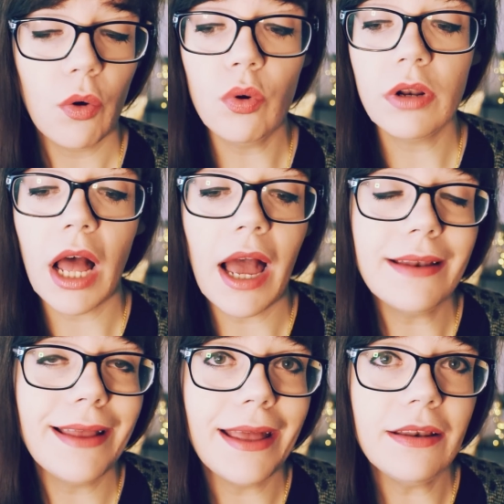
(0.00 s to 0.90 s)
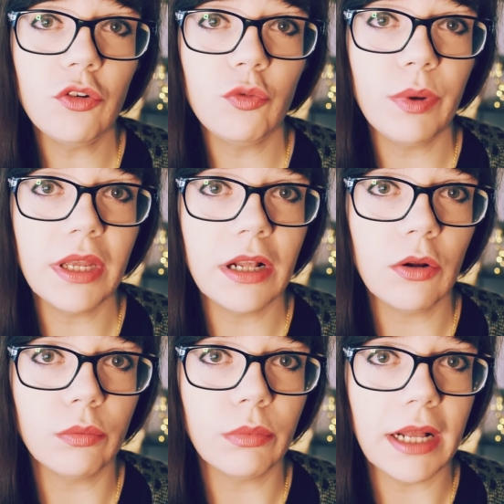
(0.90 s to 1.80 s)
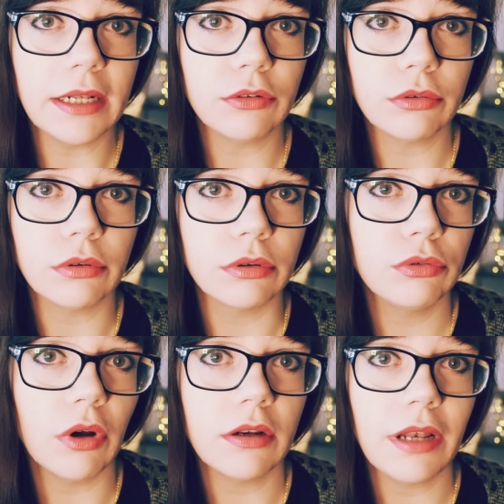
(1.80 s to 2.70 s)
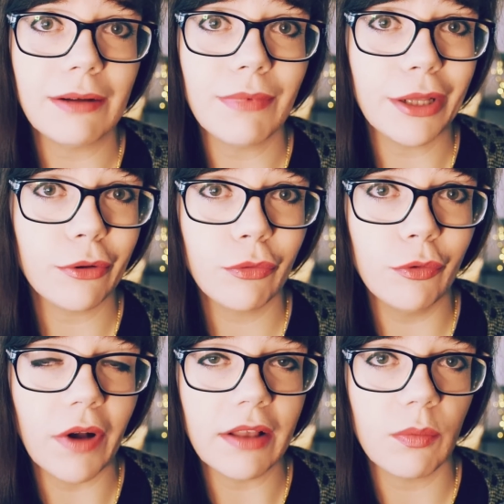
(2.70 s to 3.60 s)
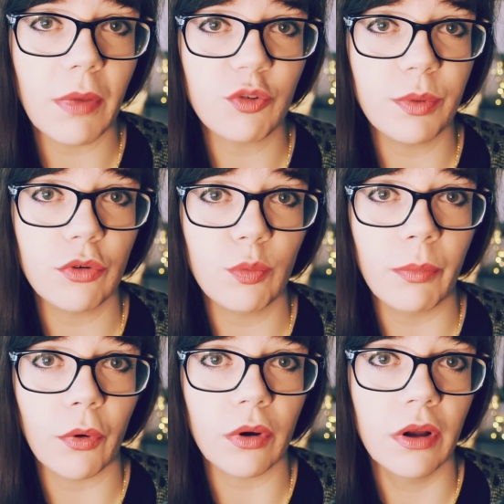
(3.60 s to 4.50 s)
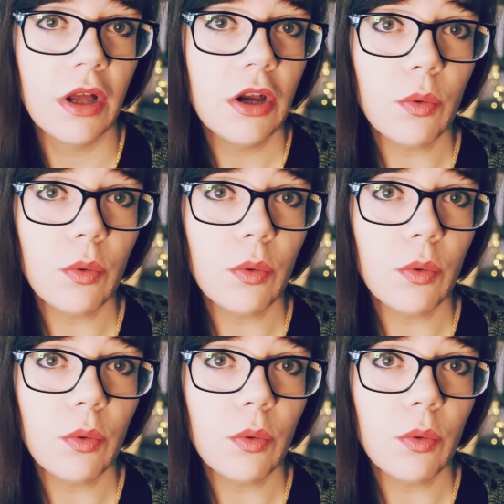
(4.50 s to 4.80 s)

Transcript: oder ein Handyspiel, um halt äh, ja, eine langweilige Zugfahrt zum Beispiel zu überbrücken,